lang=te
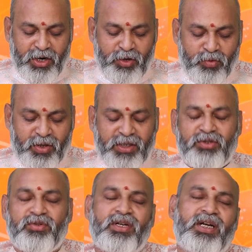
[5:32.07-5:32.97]
ఏడు ఒకటి
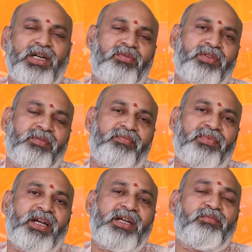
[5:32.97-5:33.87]
సున్నాగా ఉంది
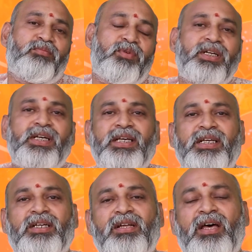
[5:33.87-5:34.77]
అంటే మొదటి
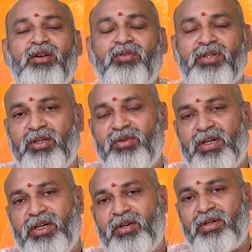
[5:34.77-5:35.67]
నాలుగు నెలలు
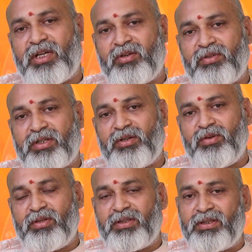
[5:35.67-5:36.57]
రెండో నాలుగు
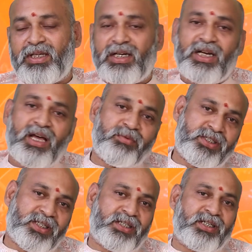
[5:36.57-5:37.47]
నెలలు ధనలాభం
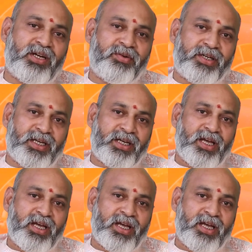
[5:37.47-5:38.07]
చక్కగా ఉంటే